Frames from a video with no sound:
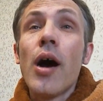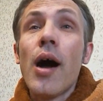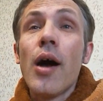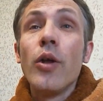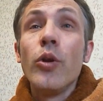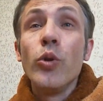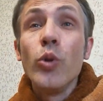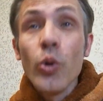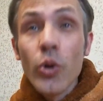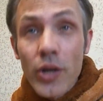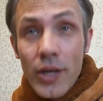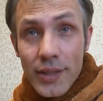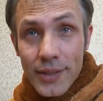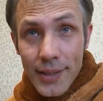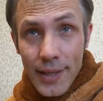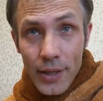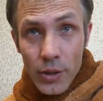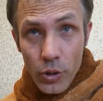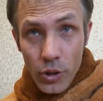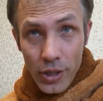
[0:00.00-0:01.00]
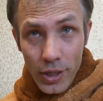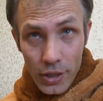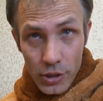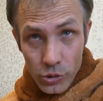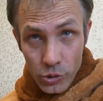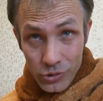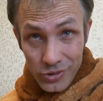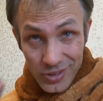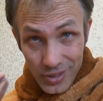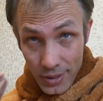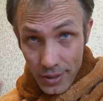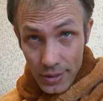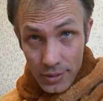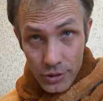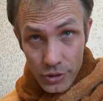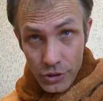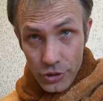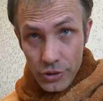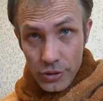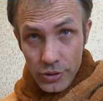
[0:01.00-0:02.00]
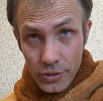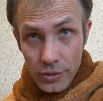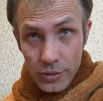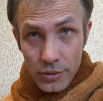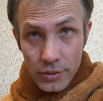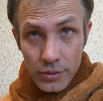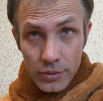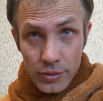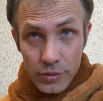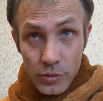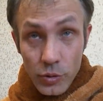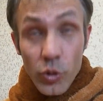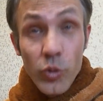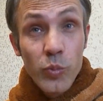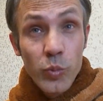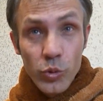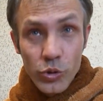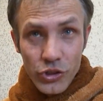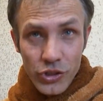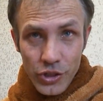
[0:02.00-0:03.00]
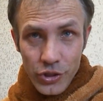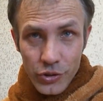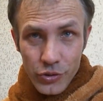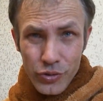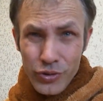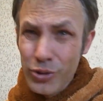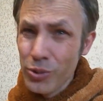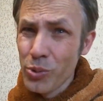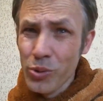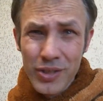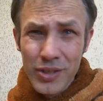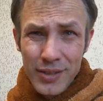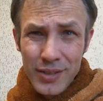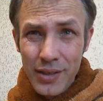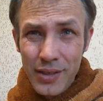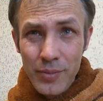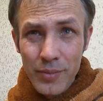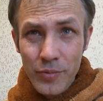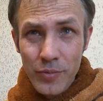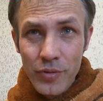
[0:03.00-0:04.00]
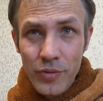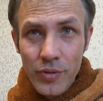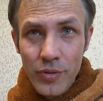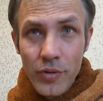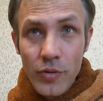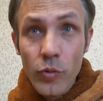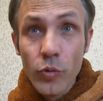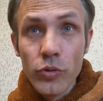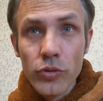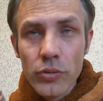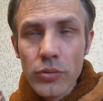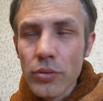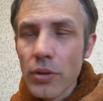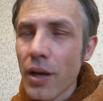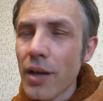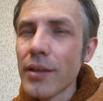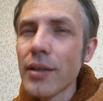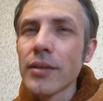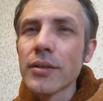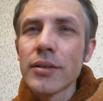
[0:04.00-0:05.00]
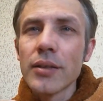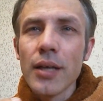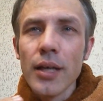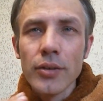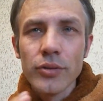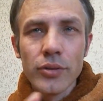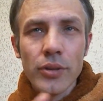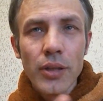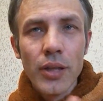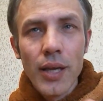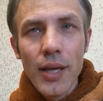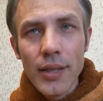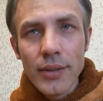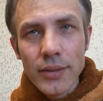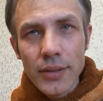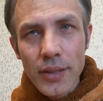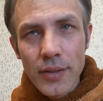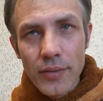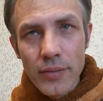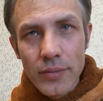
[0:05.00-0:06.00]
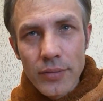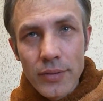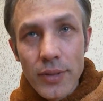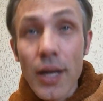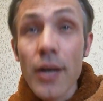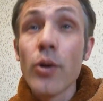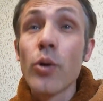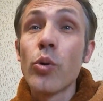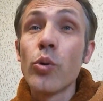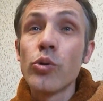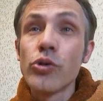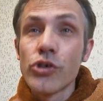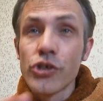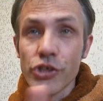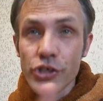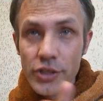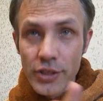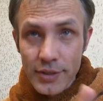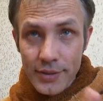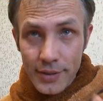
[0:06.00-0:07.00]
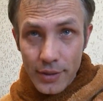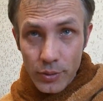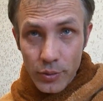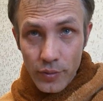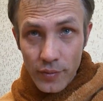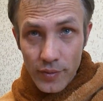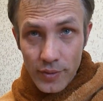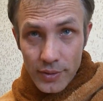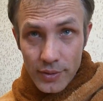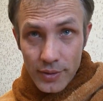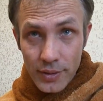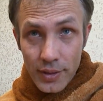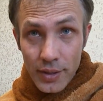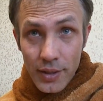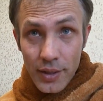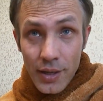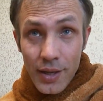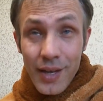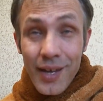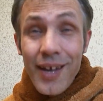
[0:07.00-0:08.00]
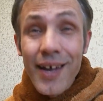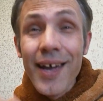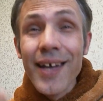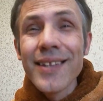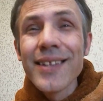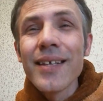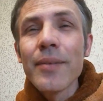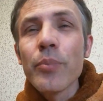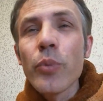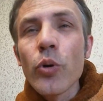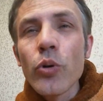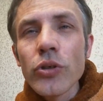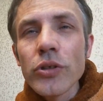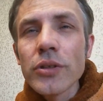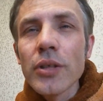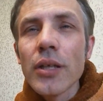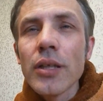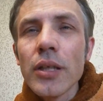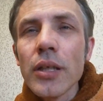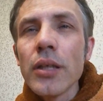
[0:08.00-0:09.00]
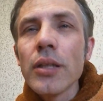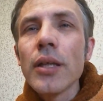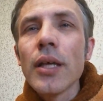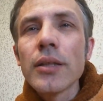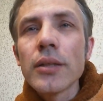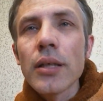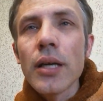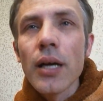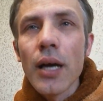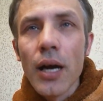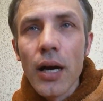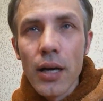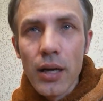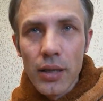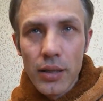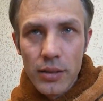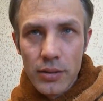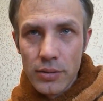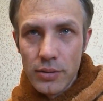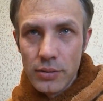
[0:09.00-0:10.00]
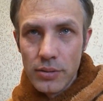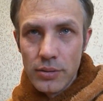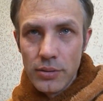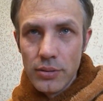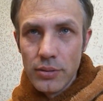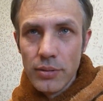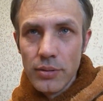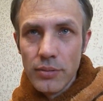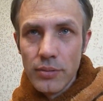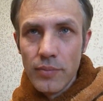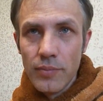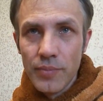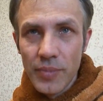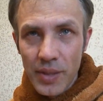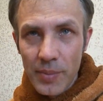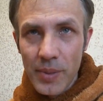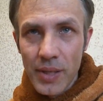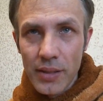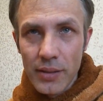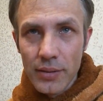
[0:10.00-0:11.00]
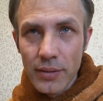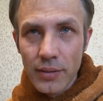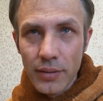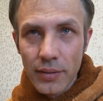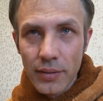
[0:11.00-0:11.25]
Но когда ее хорошо трахнешь, любую женщину, не только Зарему, вот она сразу ласка, как кошечка становится. Это просто недотрах. Понимаете?